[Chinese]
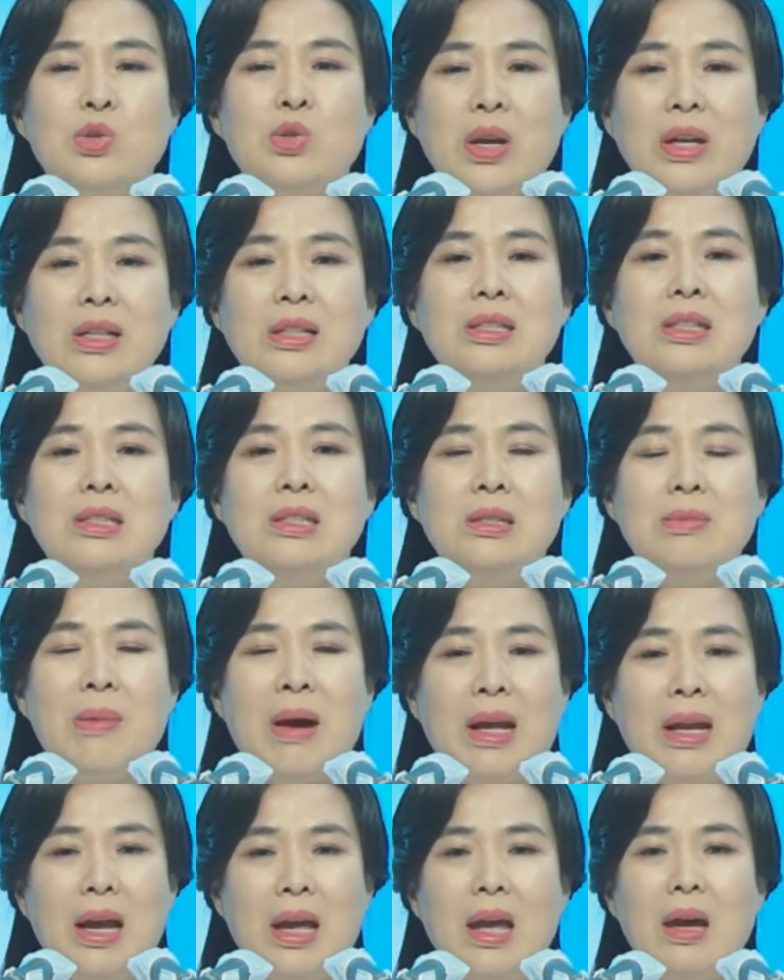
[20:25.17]
如果相信
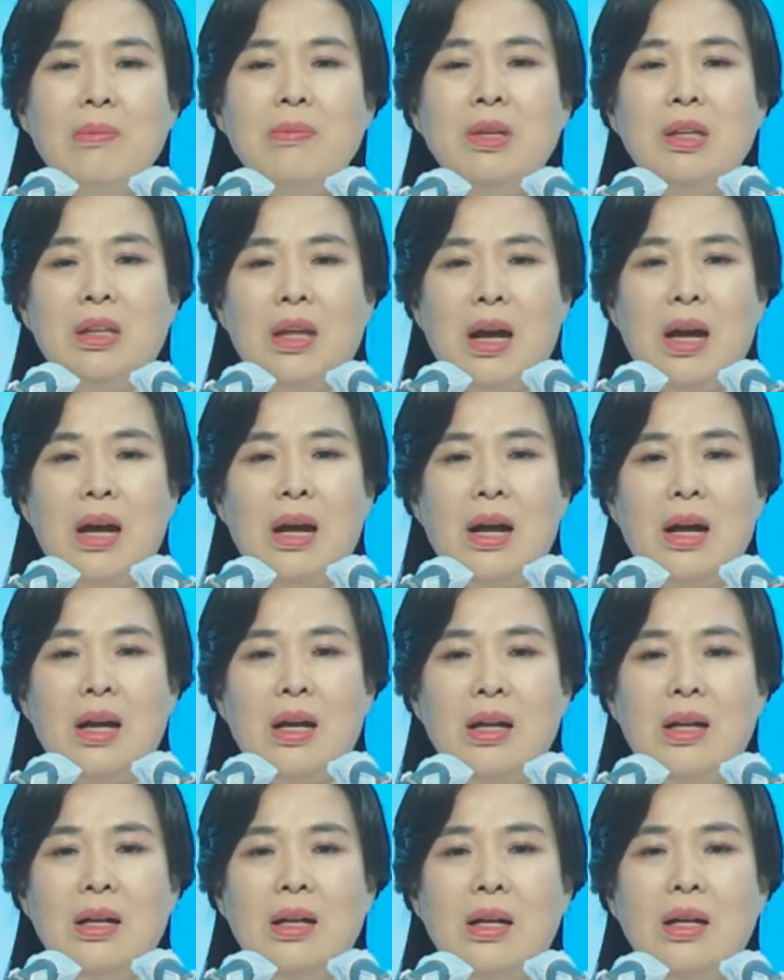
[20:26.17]
耶稣是因为我的罪
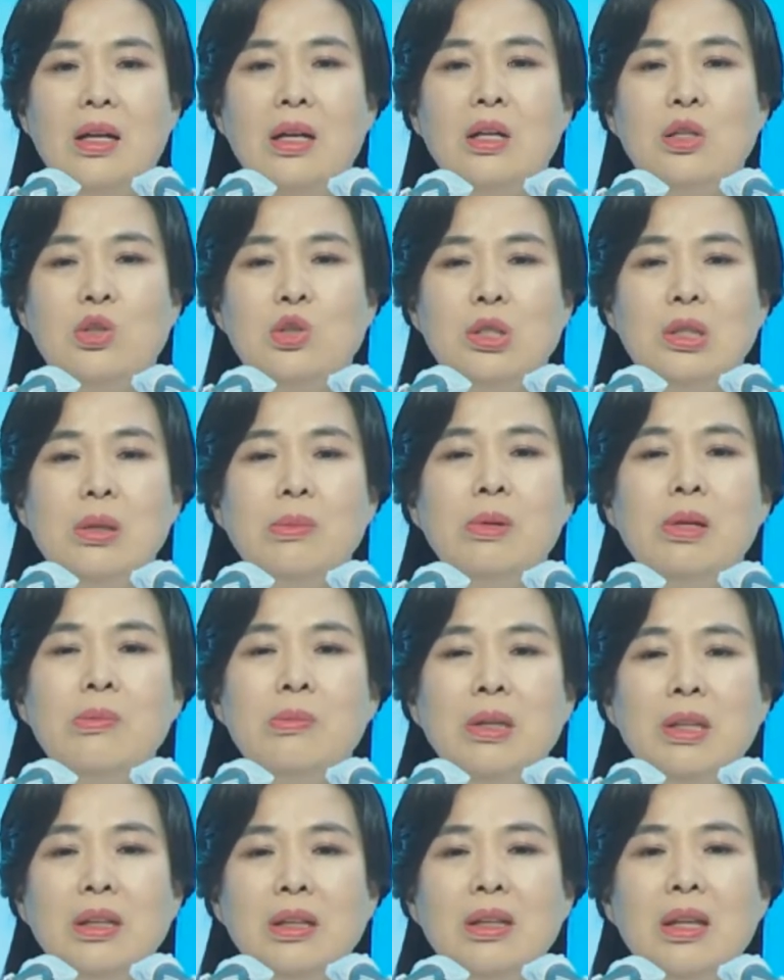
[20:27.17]
而受死的，就再
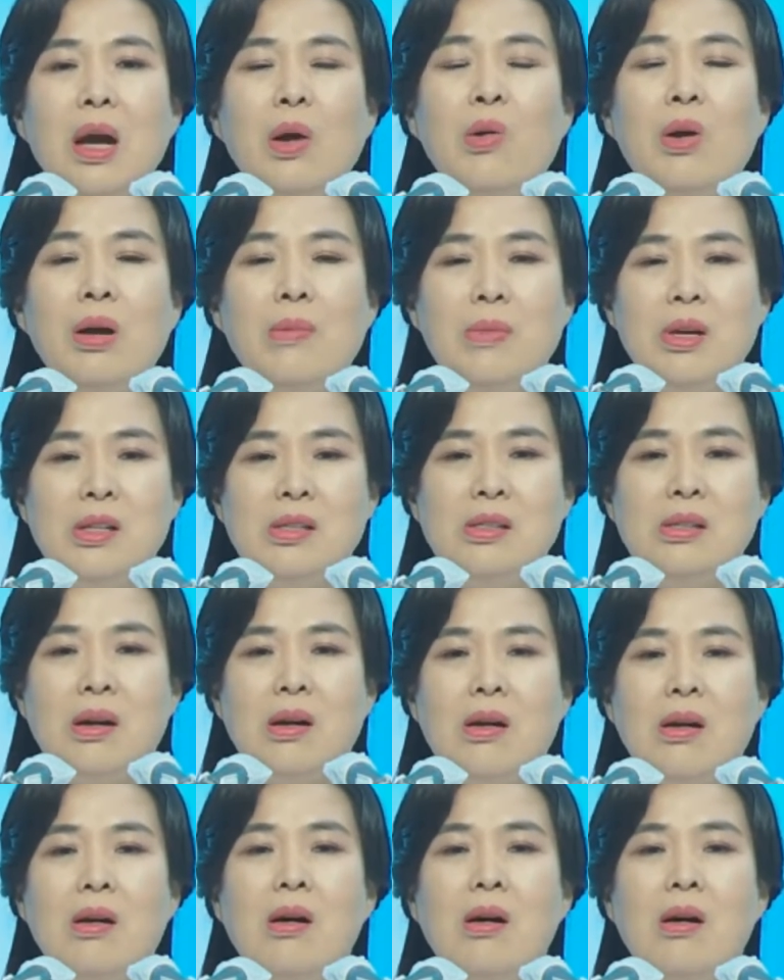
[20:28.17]
也不要犯罪。